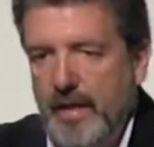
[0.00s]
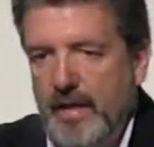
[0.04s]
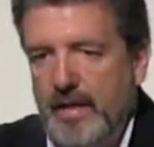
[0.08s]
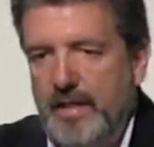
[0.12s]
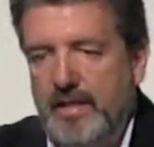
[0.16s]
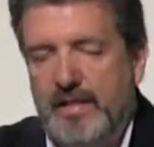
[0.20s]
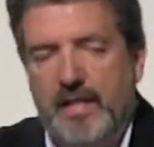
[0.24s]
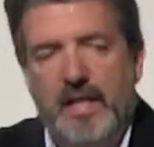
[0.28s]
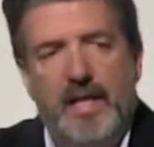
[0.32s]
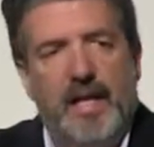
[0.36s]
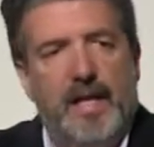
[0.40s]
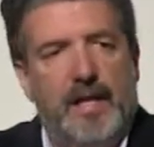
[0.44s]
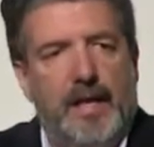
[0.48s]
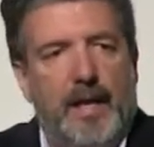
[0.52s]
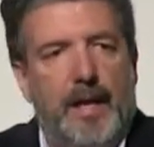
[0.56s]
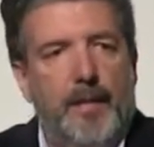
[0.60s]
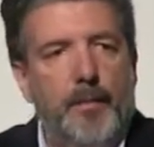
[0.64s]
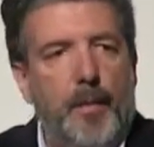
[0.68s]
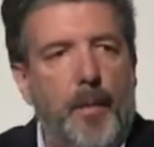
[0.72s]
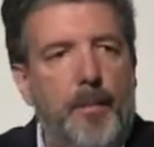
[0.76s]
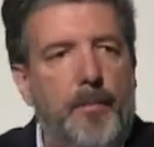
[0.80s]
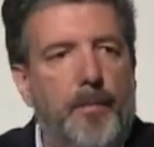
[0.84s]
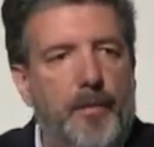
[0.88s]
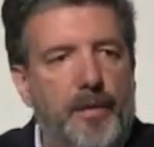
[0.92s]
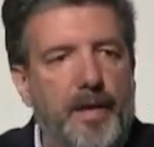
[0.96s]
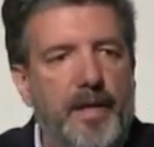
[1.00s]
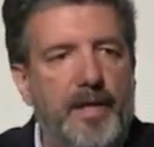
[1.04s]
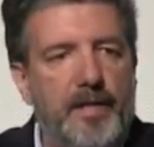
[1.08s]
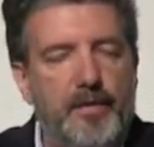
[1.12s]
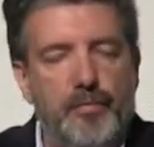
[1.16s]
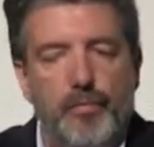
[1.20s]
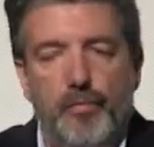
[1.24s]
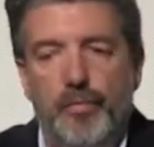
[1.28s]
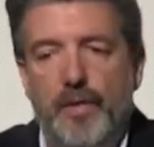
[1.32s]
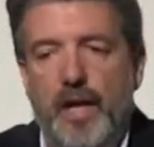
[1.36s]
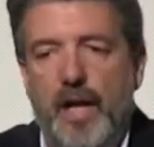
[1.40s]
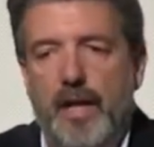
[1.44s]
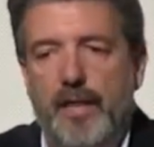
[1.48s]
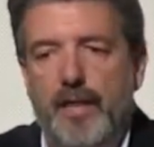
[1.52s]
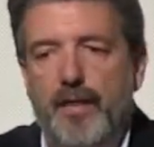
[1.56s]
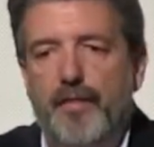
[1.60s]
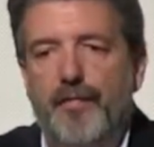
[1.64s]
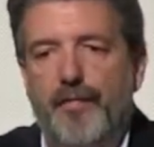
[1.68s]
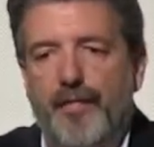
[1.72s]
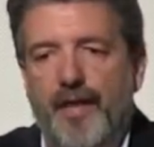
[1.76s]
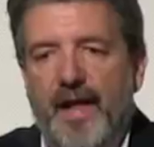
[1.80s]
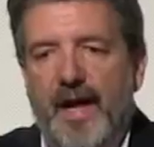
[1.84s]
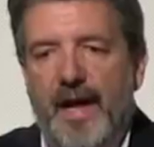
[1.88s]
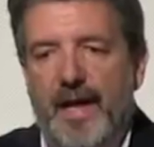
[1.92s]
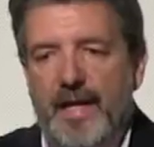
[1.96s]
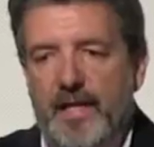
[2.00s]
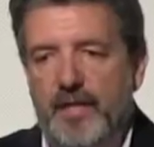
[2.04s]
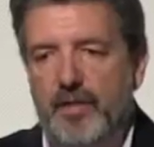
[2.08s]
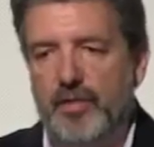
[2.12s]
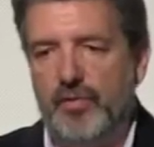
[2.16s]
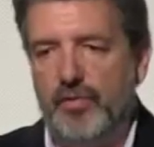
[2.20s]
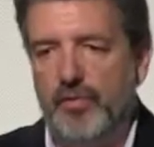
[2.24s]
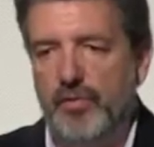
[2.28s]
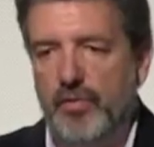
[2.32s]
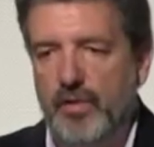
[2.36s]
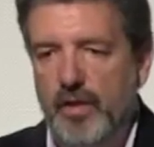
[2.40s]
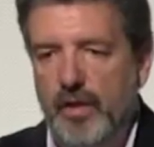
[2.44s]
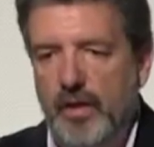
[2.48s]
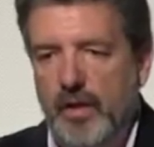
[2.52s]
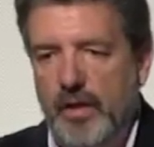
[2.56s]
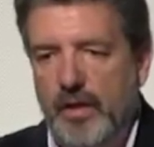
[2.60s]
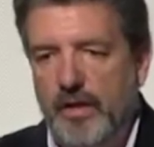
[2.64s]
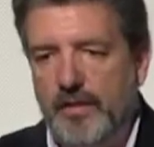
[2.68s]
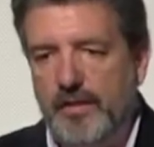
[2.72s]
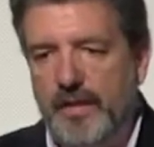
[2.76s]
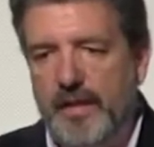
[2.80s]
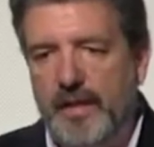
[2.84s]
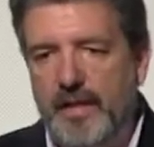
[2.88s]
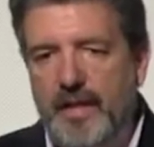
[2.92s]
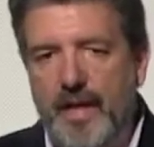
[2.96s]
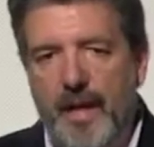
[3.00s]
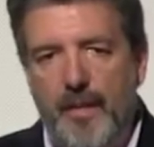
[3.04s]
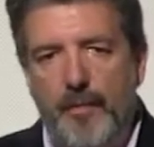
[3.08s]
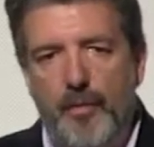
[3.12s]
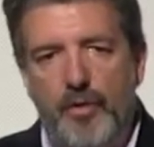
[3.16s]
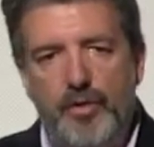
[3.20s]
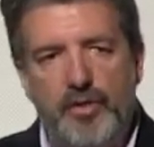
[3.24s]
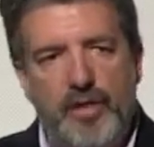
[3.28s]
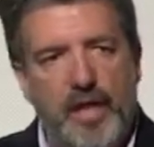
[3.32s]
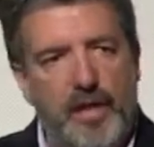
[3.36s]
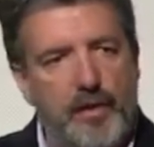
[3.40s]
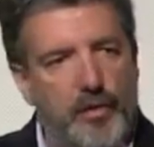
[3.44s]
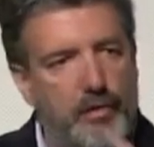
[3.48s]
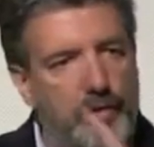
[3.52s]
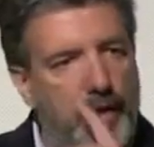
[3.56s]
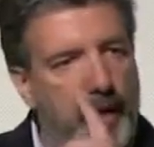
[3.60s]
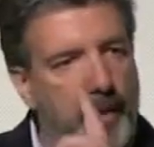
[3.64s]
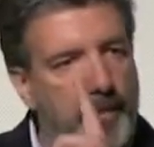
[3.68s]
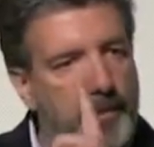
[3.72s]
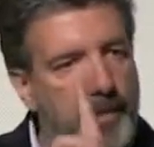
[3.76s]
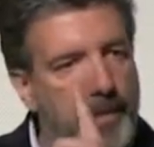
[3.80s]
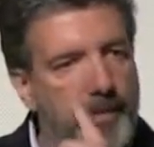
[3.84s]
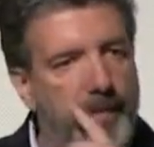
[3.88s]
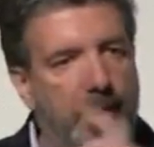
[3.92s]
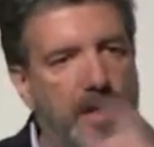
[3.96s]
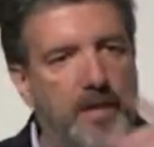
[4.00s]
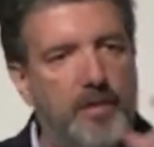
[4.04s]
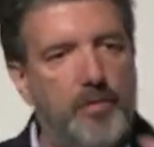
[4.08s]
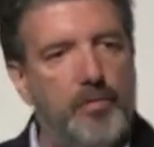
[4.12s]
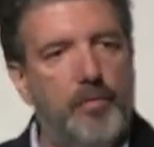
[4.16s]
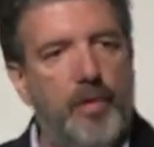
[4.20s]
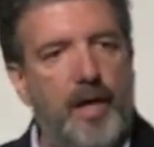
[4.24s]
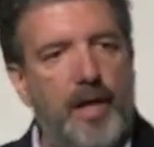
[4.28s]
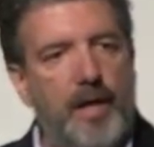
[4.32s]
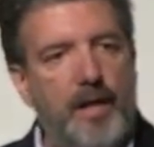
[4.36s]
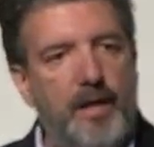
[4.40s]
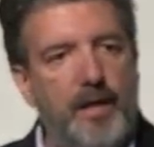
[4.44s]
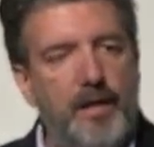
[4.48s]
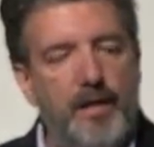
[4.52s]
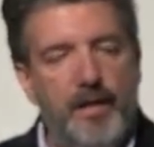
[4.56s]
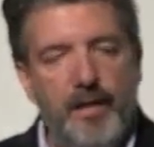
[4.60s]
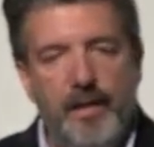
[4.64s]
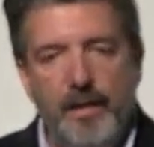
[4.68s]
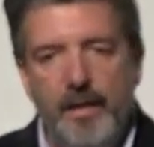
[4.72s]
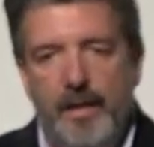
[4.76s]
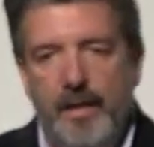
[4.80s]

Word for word: Y si le queremos poner una cifra a eso, diríamos que con el PIB actual